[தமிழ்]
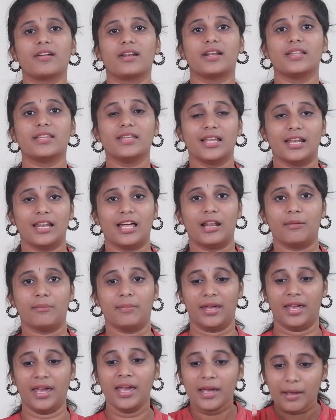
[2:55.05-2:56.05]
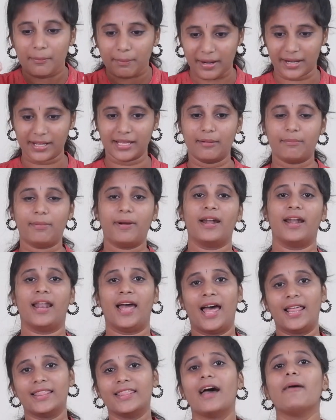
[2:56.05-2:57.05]
இருந்து எல்லாருமே படிங்கப்பா
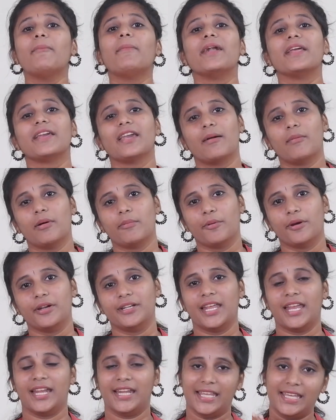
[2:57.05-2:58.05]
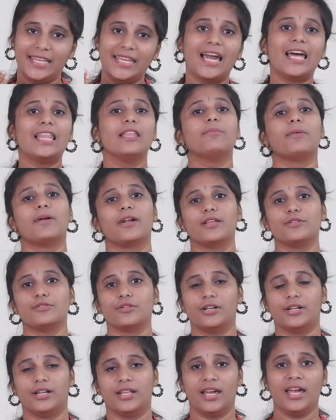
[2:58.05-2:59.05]
நான் தான் படிக்காமல் போயிட்டேன் நீயாவது படின்னு
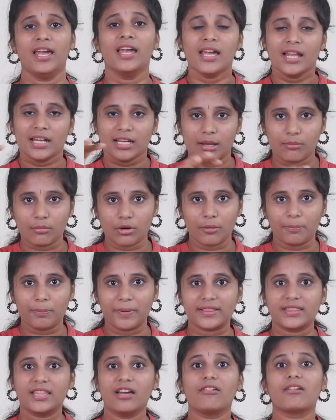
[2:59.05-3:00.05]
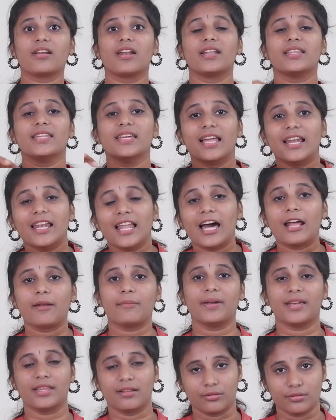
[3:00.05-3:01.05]
சொல்லிட்டு நம்மளோட இருந்து
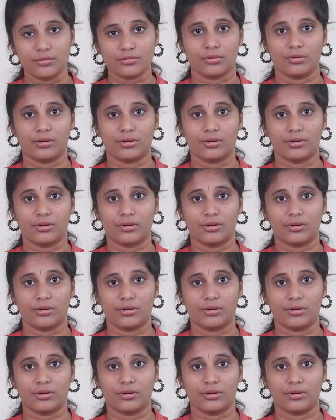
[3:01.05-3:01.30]
எல்லாருமே இதை வந்து